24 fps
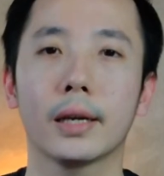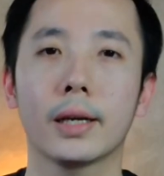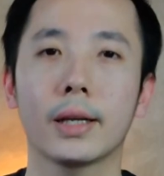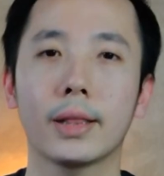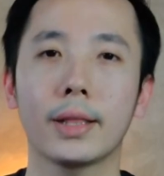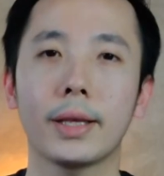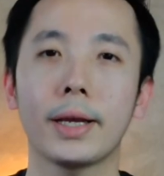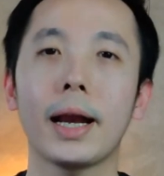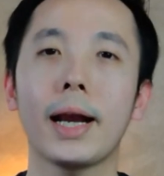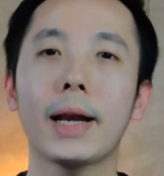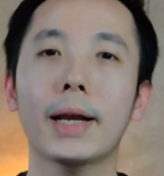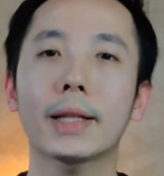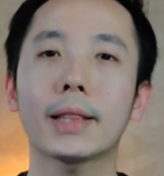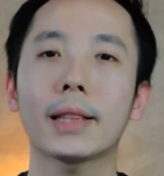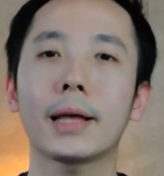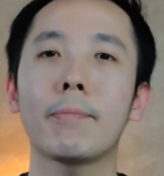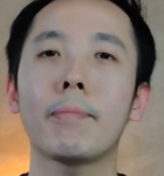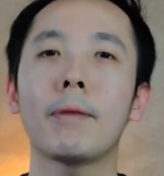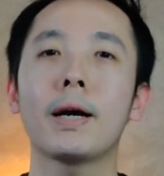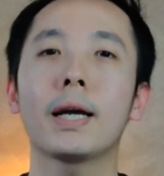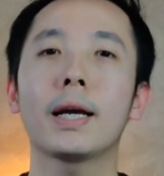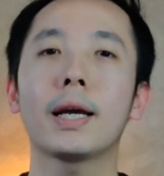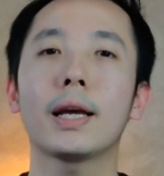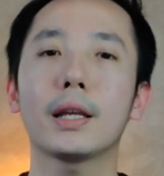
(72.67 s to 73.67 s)
Ketika
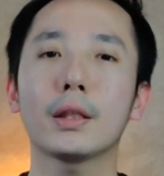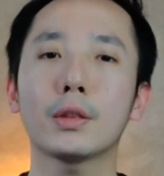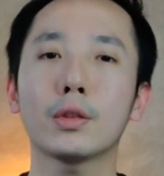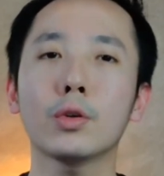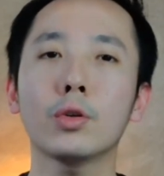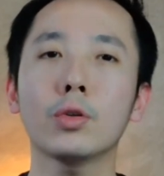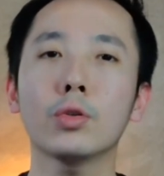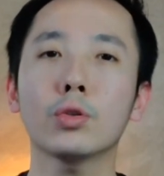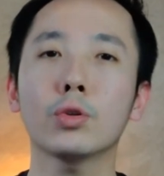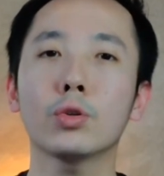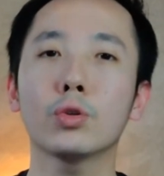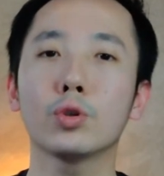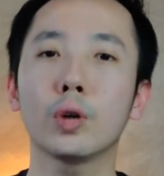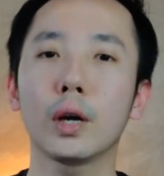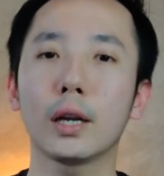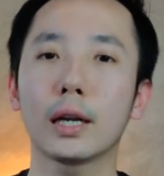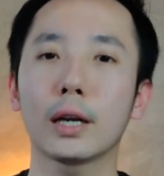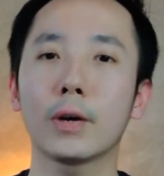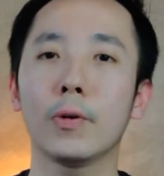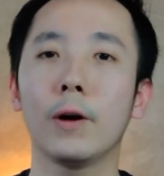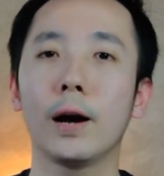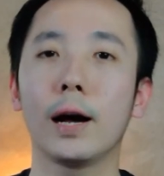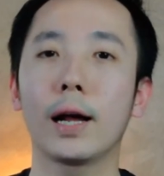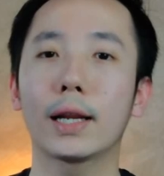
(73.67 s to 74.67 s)
kita menghitung tujuan
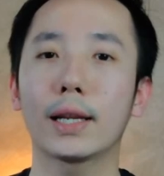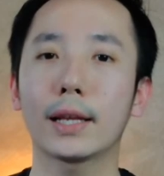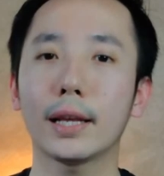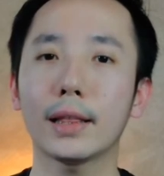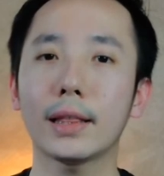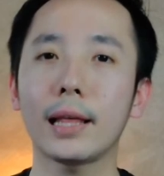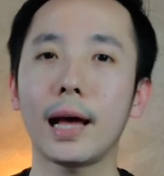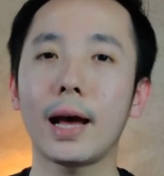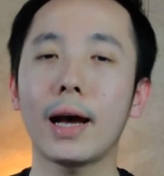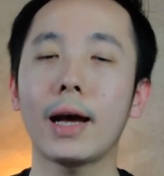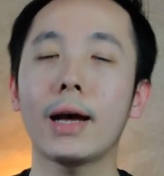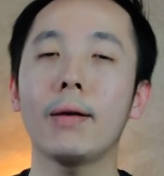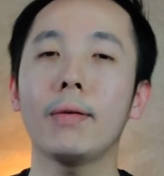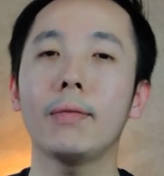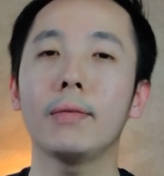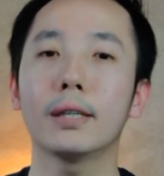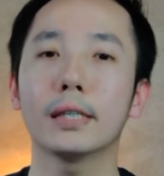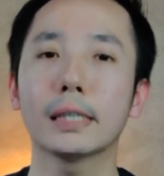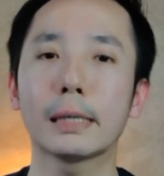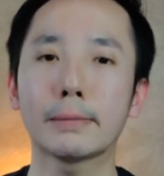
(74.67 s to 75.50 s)
keuangan kita,